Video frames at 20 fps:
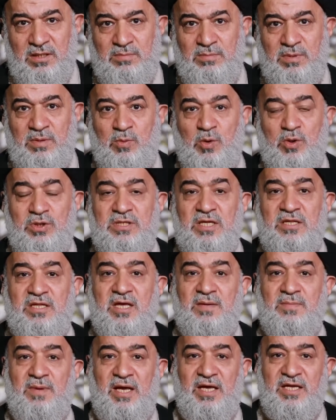
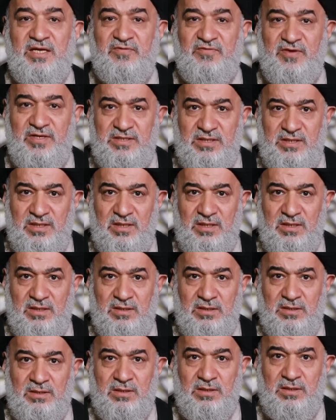بمقتضى
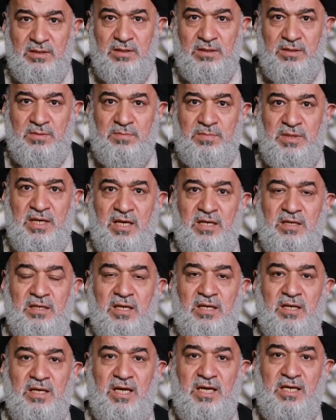معرفتنا بان
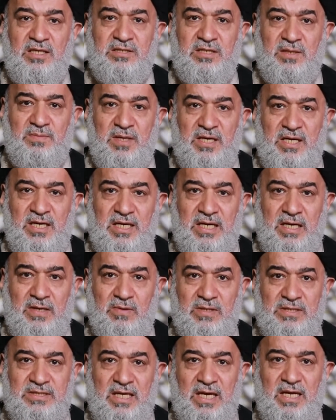الله تبارك
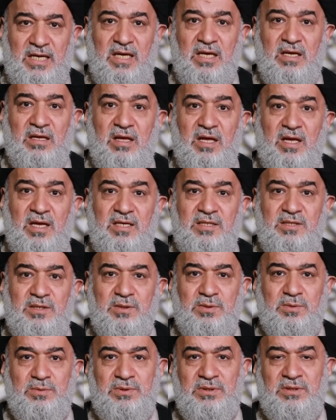وتعالى
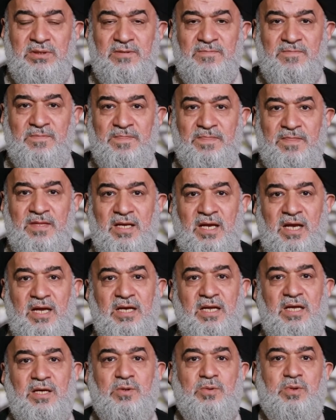قادر
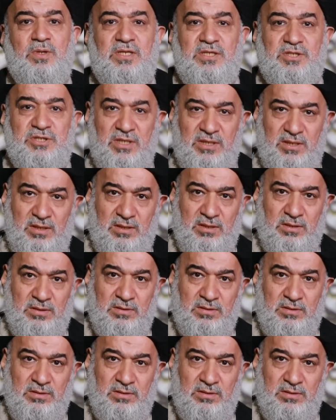على كل شيء